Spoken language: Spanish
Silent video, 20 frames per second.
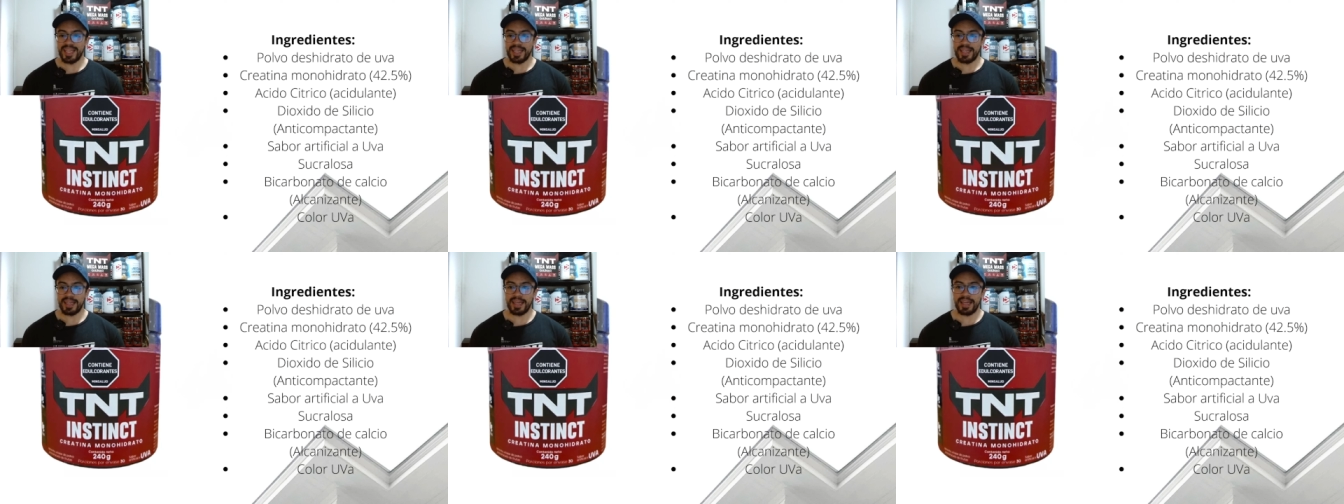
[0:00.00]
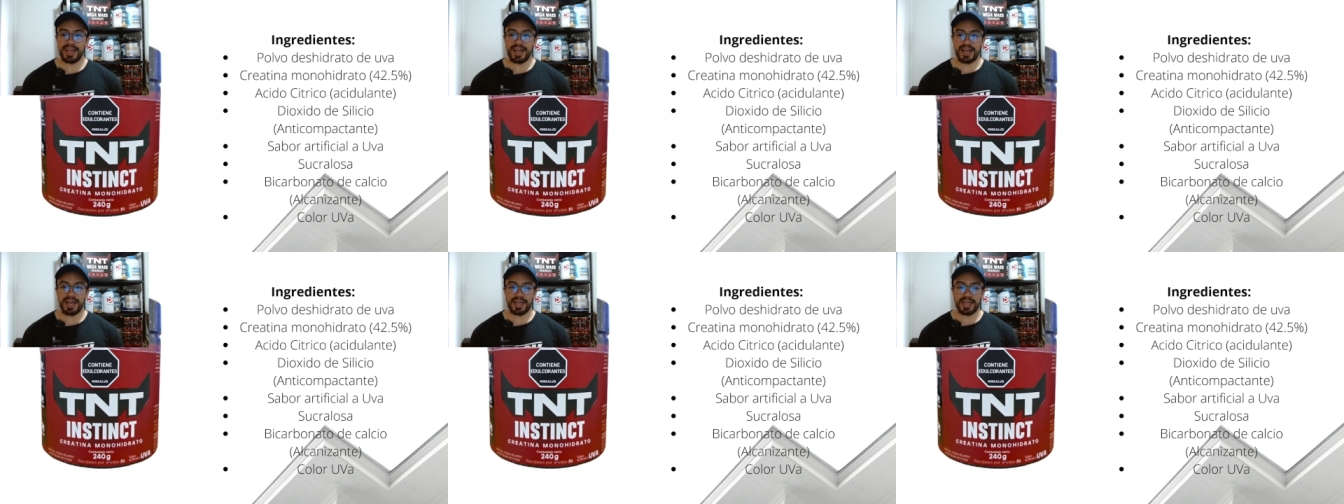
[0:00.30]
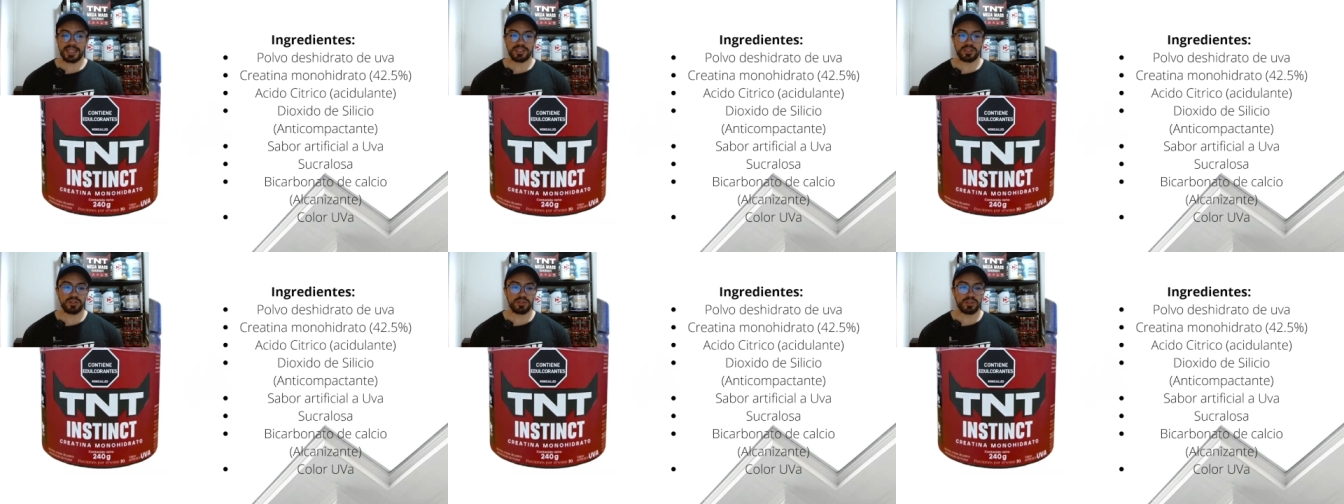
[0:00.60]
que
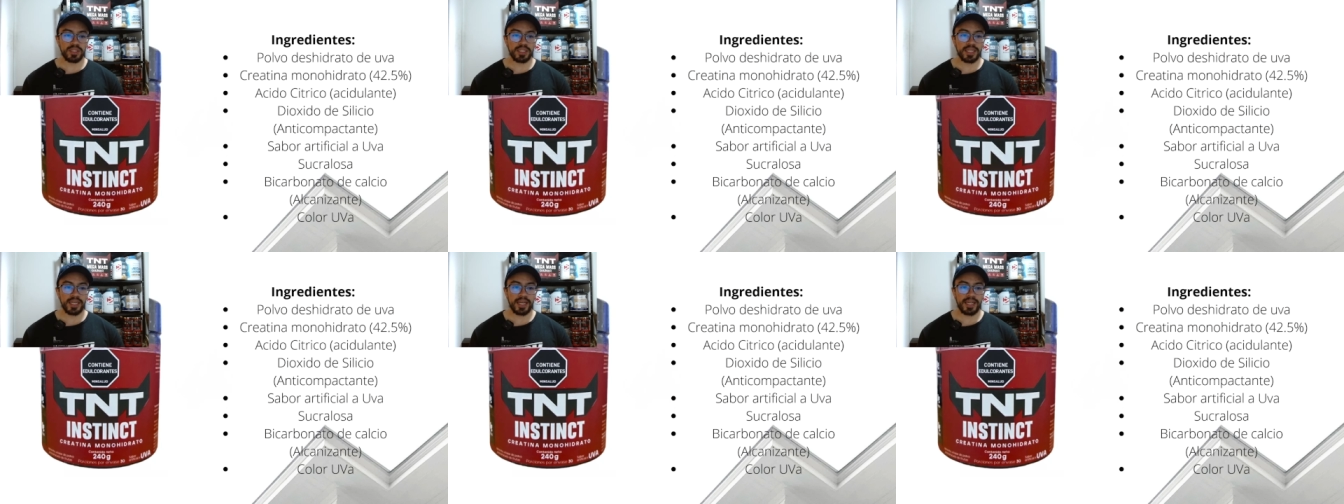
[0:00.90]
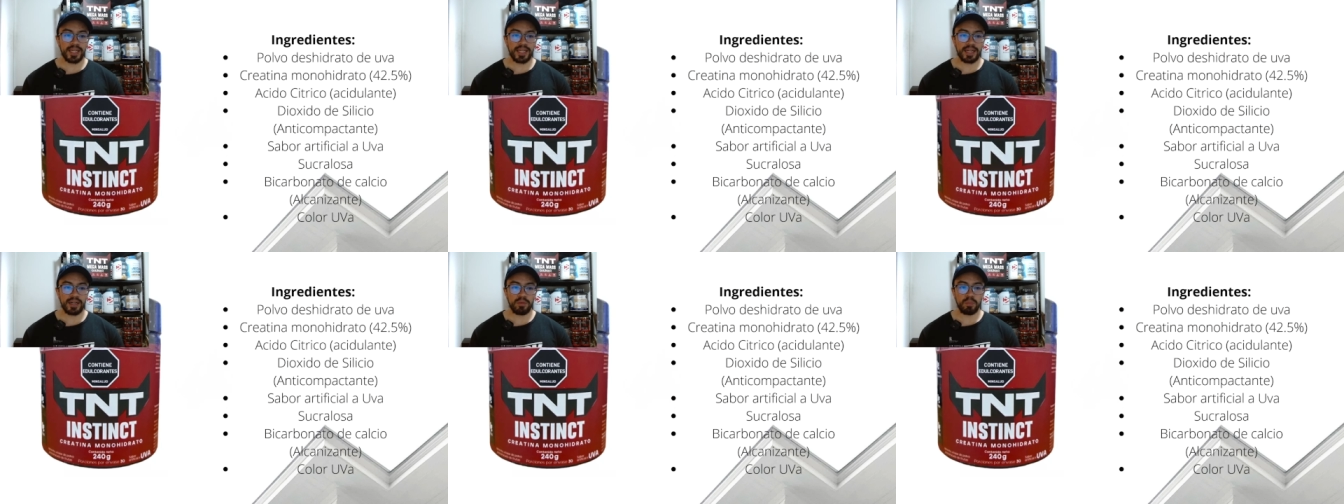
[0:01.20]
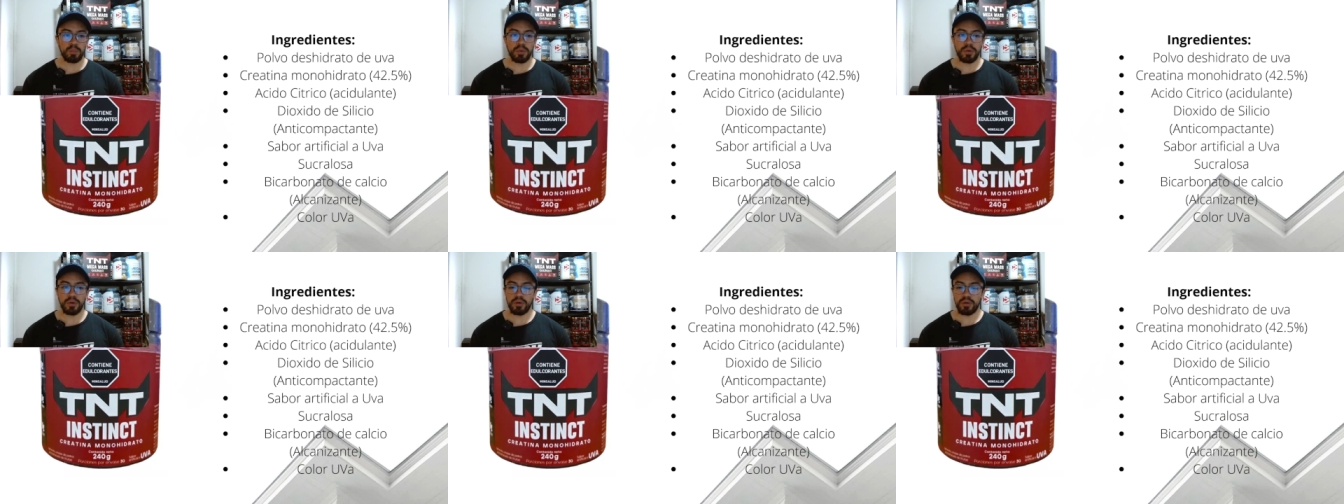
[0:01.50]
acá es donde genera
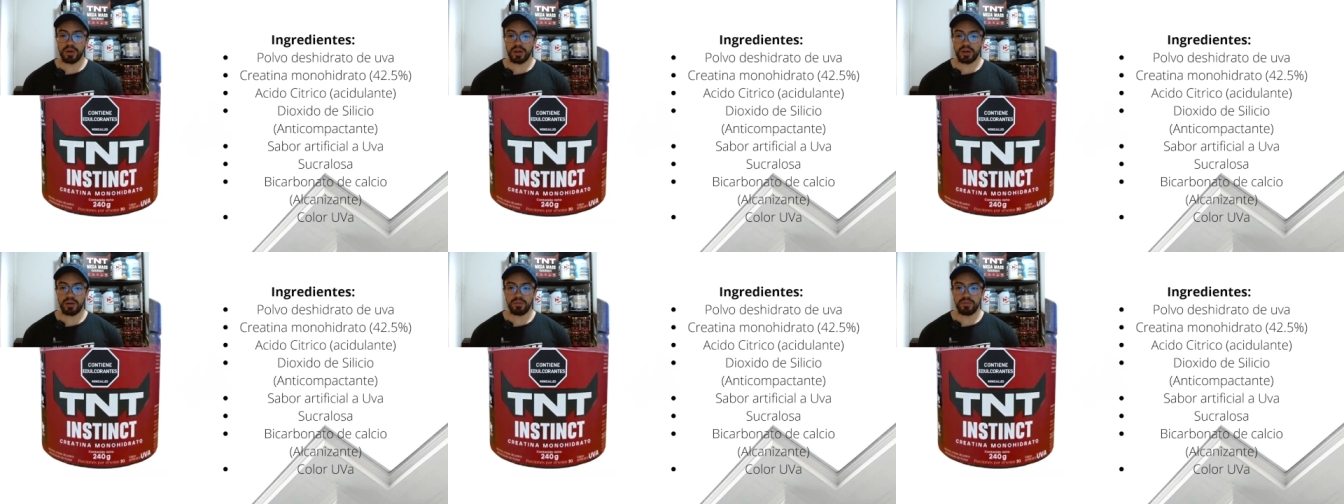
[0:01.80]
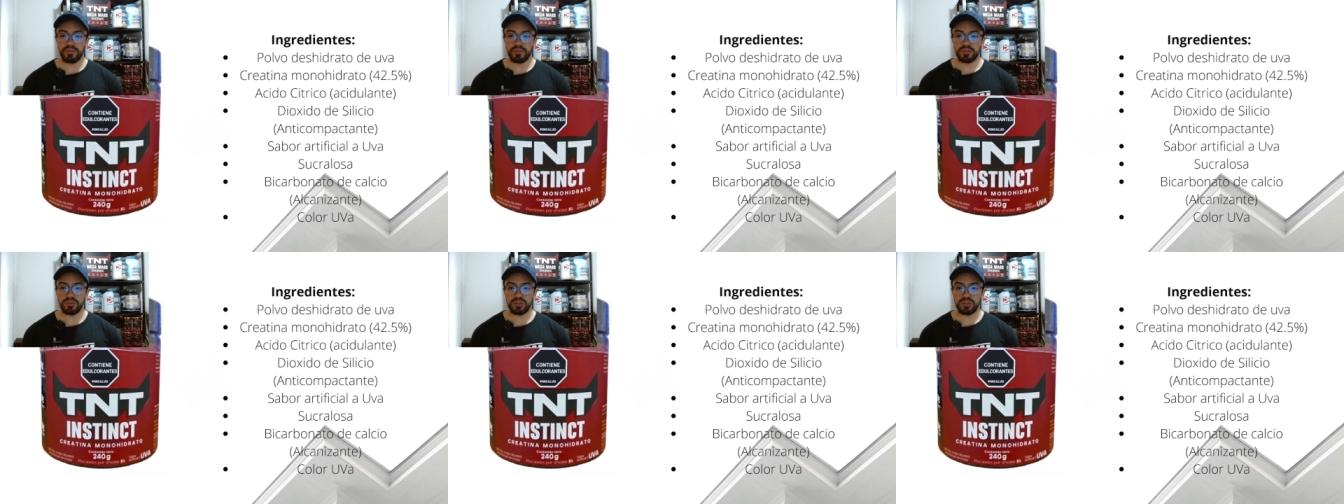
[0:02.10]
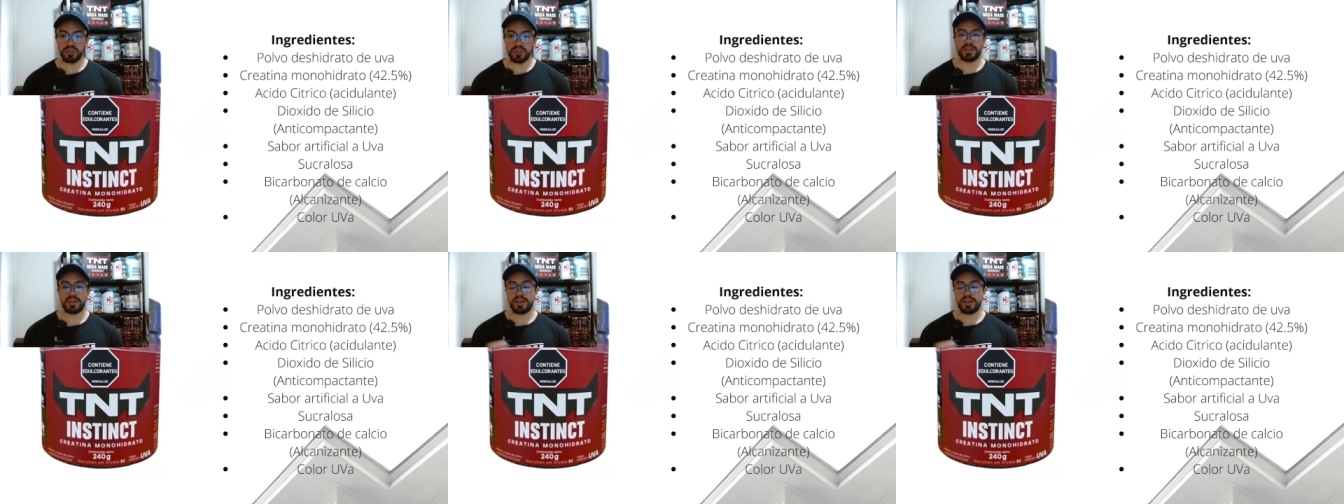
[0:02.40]
un poco de confusión